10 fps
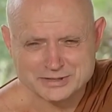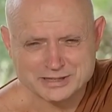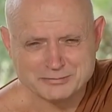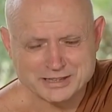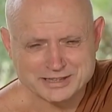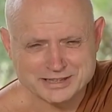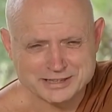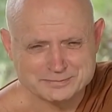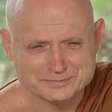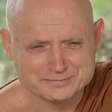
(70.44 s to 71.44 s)
ปฏิบัติธ
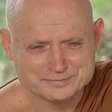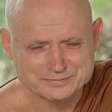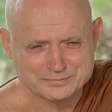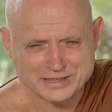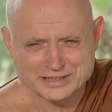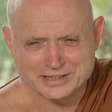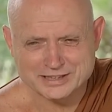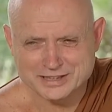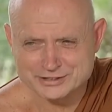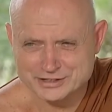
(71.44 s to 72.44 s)
รรมพัฒ
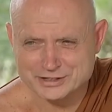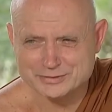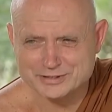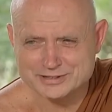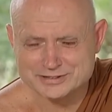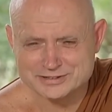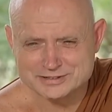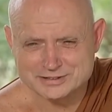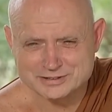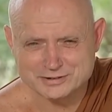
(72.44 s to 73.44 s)
นาชีวิต
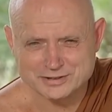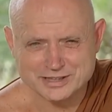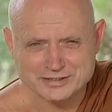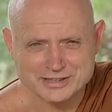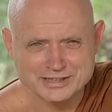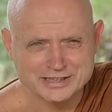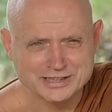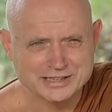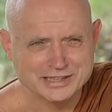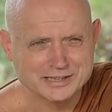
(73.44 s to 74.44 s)
ของเราให้
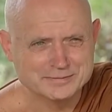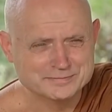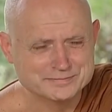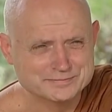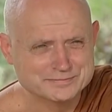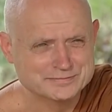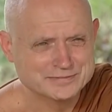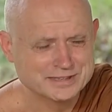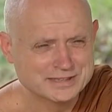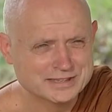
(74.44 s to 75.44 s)
ดีงาม
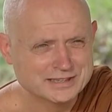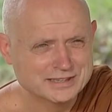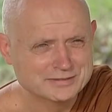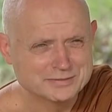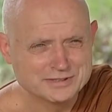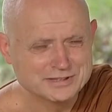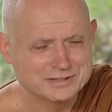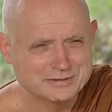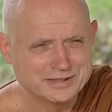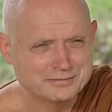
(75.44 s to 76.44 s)
มัน
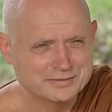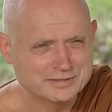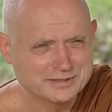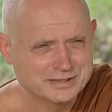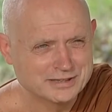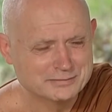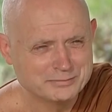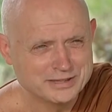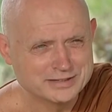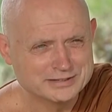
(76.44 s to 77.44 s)
ถือว่า
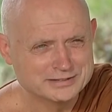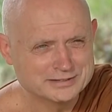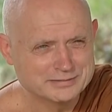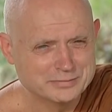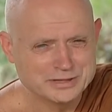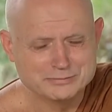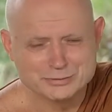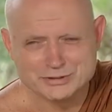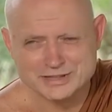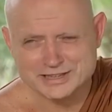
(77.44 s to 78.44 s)
เป็นเป็น
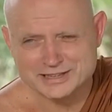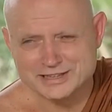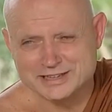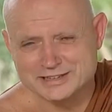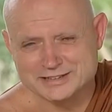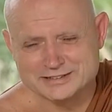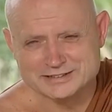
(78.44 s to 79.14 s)
บุญอย่างยิ่ง